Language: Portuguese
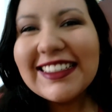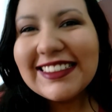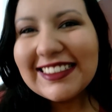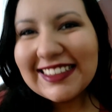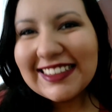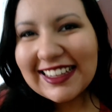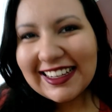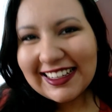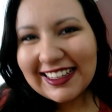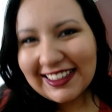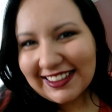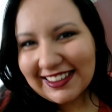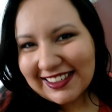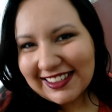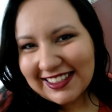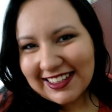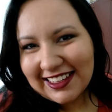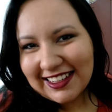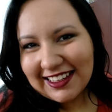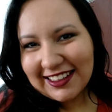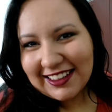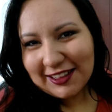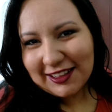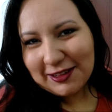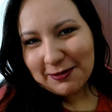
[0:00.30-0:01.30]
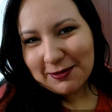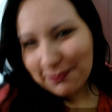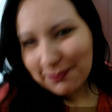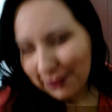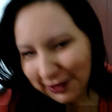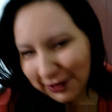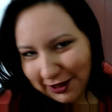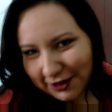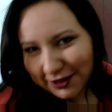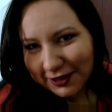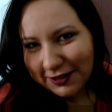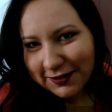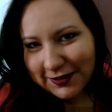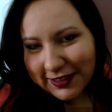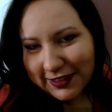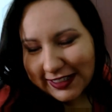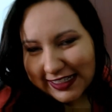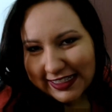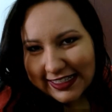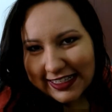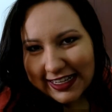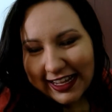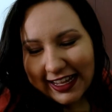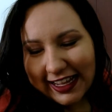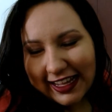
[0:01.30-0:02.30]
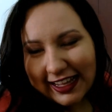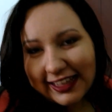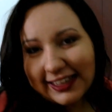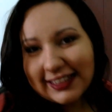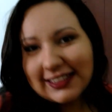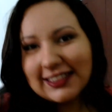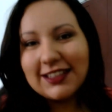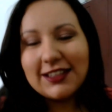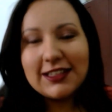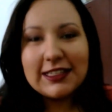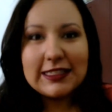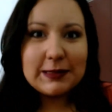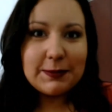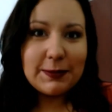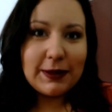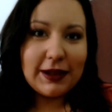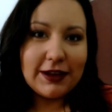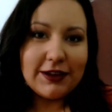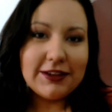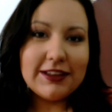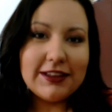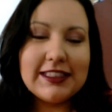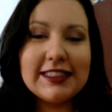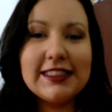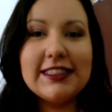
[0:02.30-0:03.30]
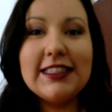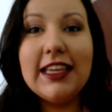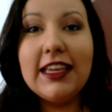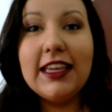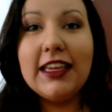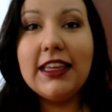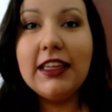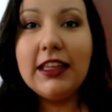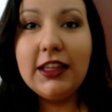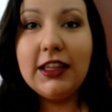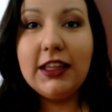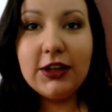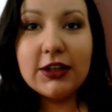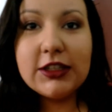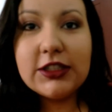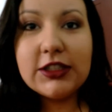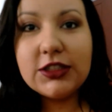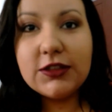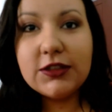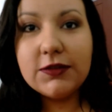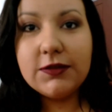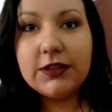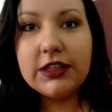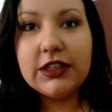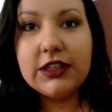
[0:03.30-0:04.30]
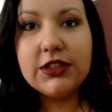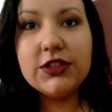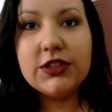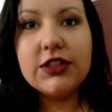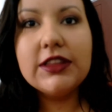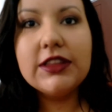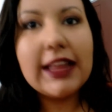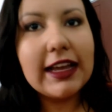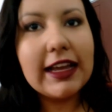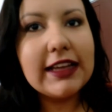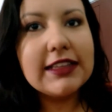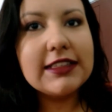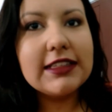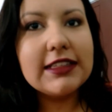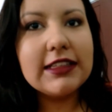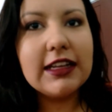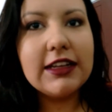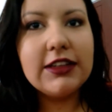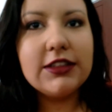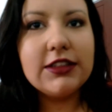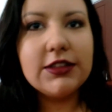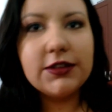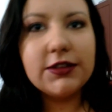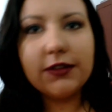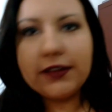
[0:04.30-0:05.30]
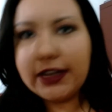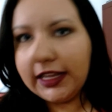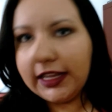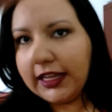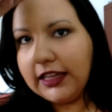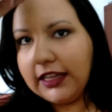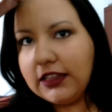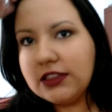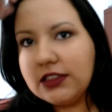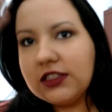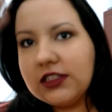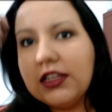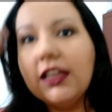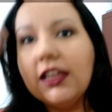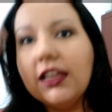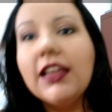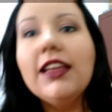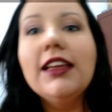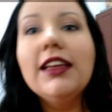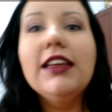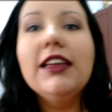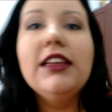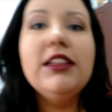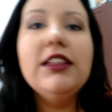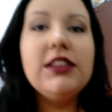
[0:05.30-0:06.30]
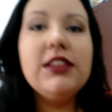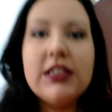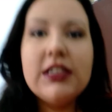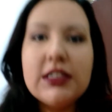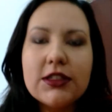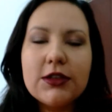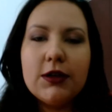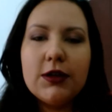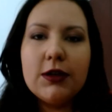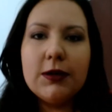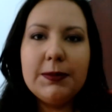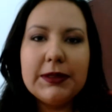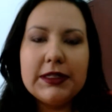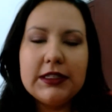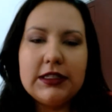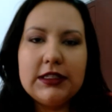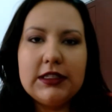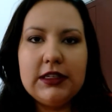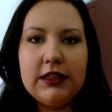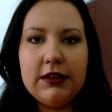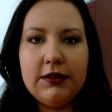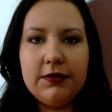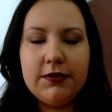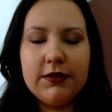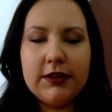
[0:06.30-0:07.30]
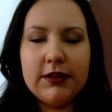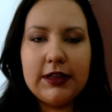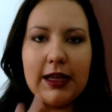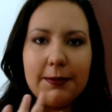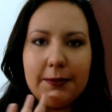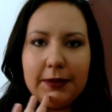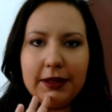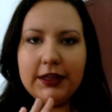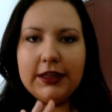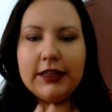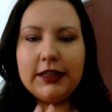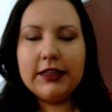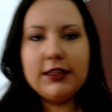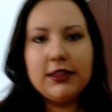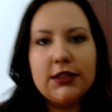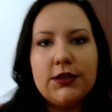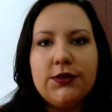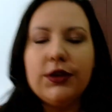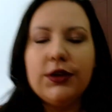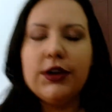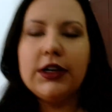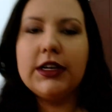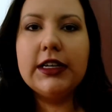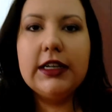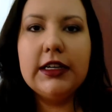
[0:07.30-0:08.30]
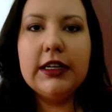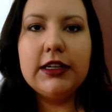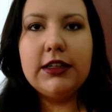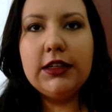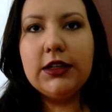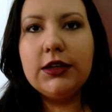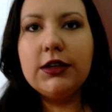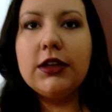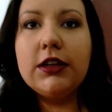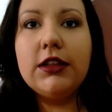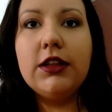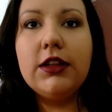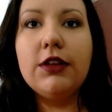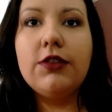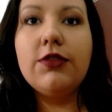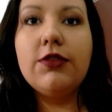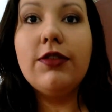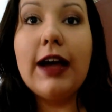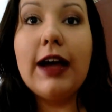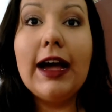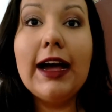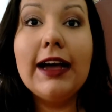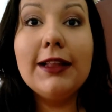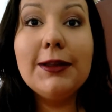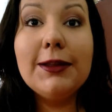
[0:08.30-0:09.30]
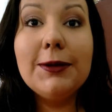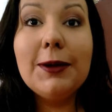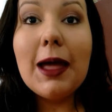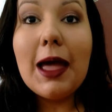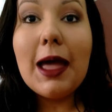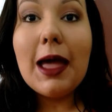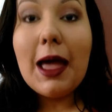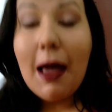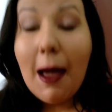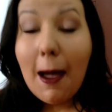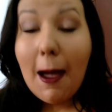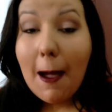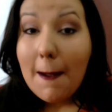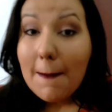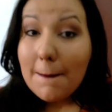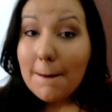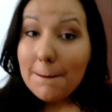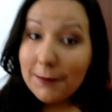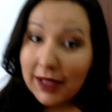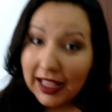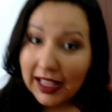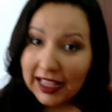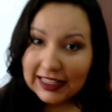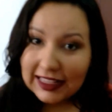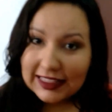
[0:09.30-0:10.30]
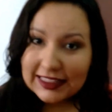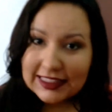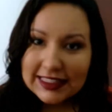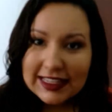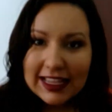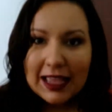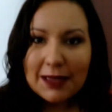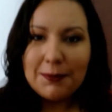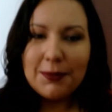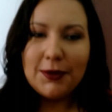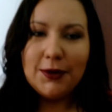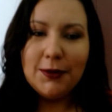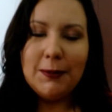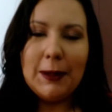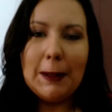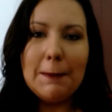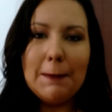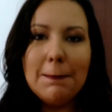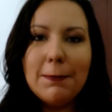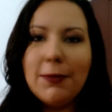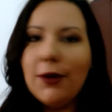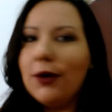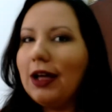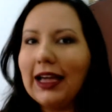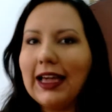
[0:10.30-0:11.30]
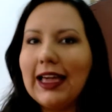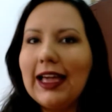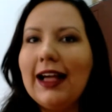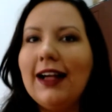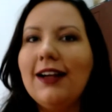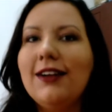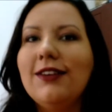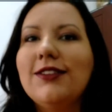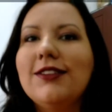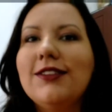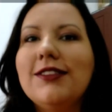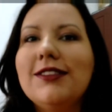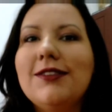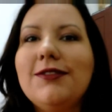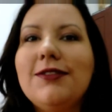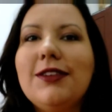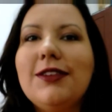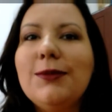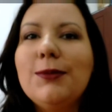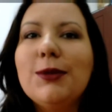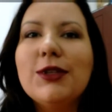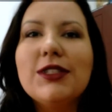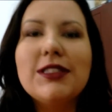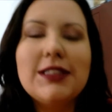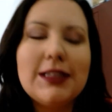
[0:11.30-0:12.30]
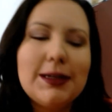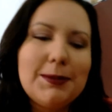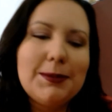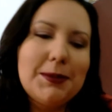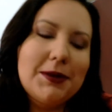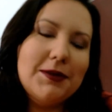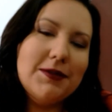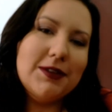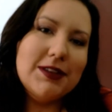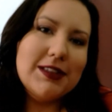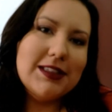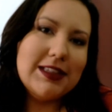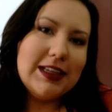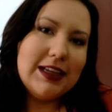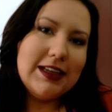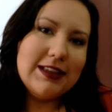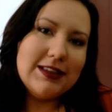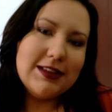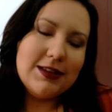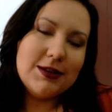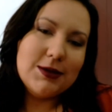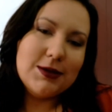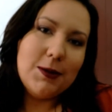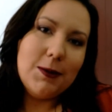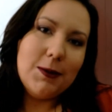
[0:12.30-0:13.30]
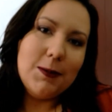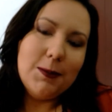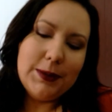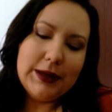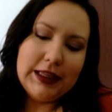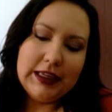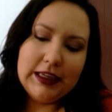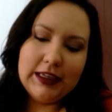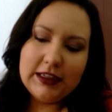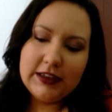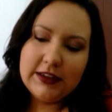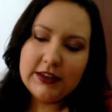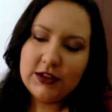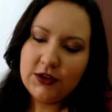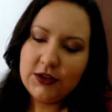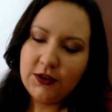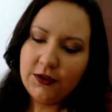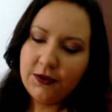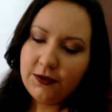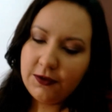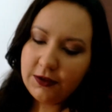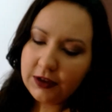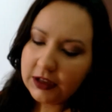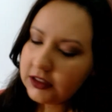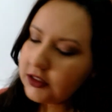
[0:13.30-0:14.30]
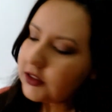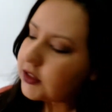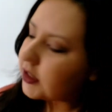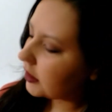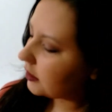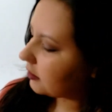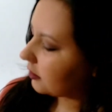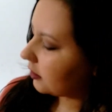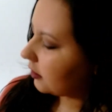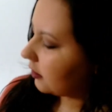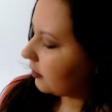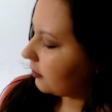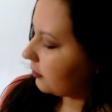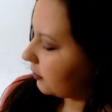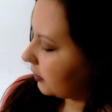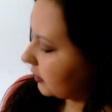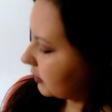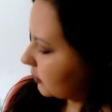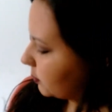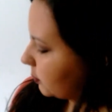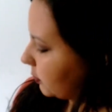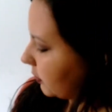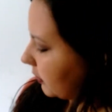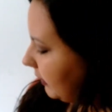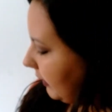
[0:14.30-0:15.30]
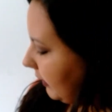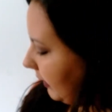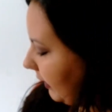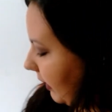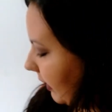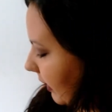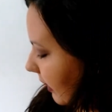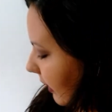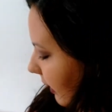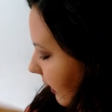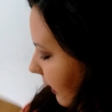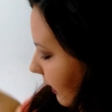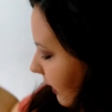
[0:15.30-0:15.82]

gente! Tudo bom com vocês? Eu espero que sim! E hoje o vídeo tá em cenário diferente. Desculpa se ficar meio que desfocando enquanto eu falo, mas é por uma boa causa. Eu vim mostrar pra vocês as comprinhas de fim de ano que eu fiz, porque